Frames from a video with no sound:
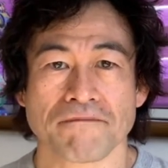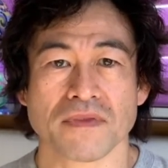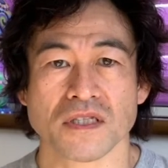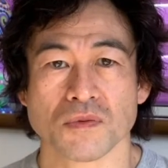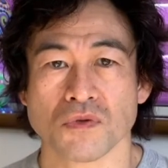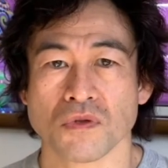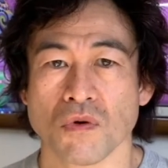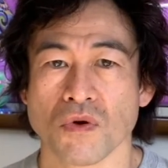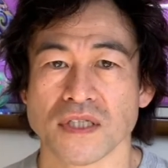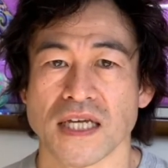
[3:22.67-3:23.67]
自分の
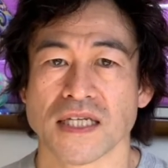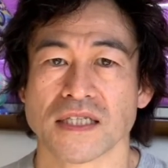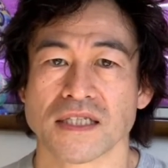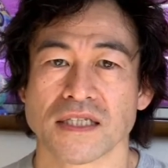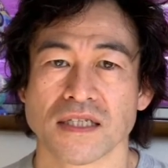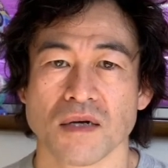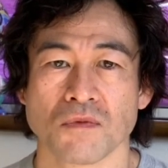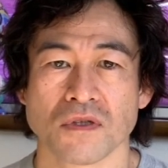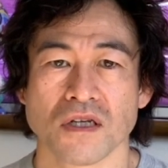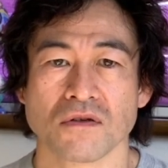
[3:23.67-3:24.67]
個性に自信が持
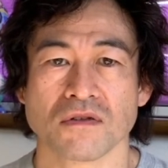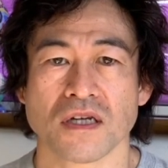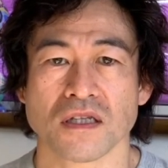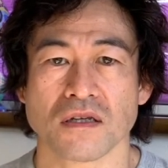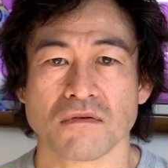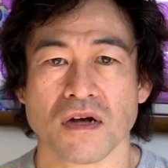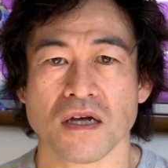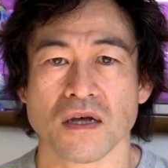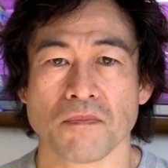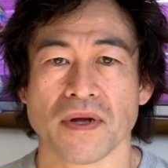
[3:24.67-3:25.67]
てるようになったのは
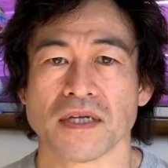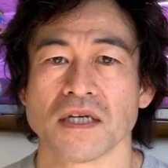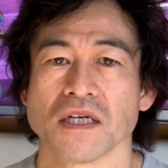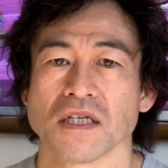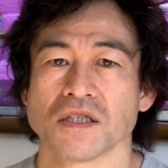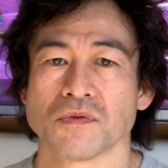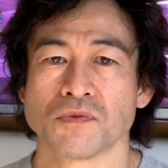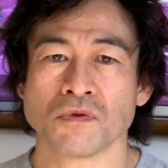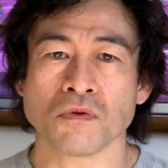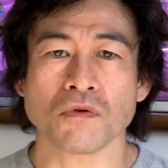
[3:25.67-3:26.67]
やっぱり自
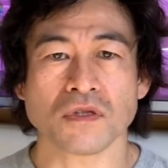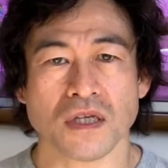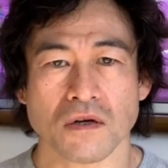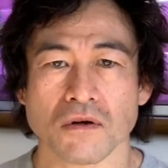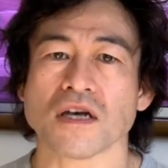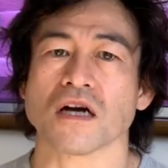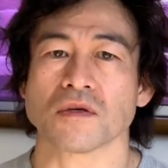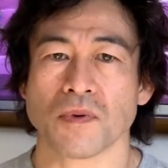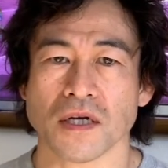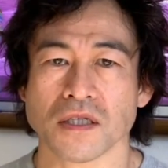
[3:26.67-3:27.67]
分の個性を
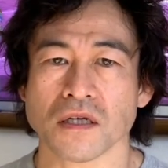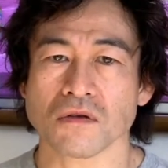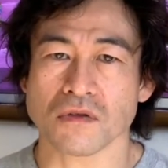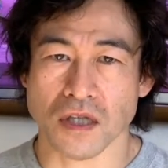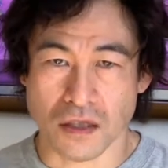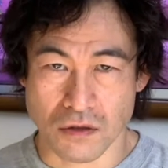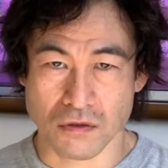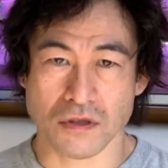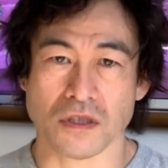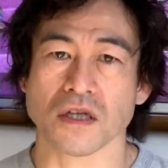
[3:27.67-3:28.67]
100%出すよう
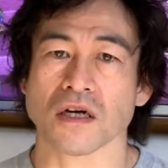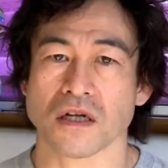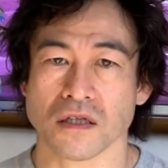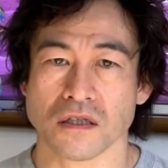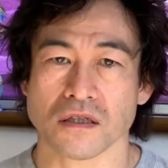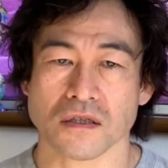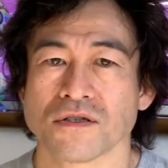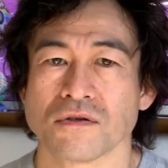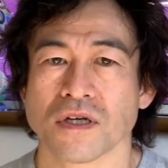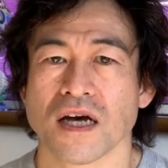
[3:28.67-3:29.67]
にしてからです
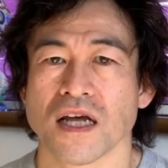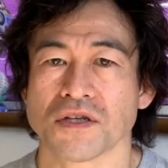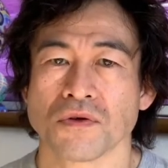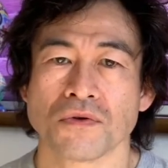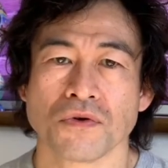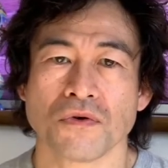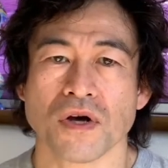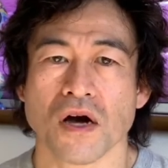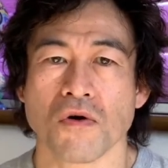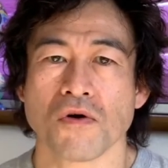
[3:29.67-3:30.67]
それから人の評
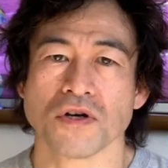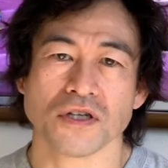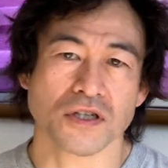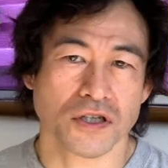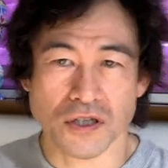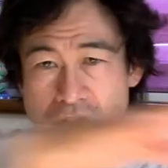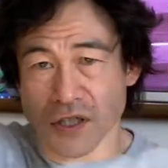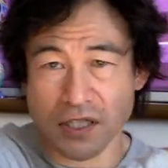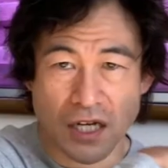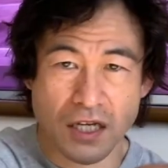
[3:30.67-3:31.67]
価を一
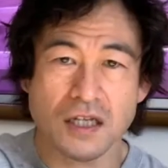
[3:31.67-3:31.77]
切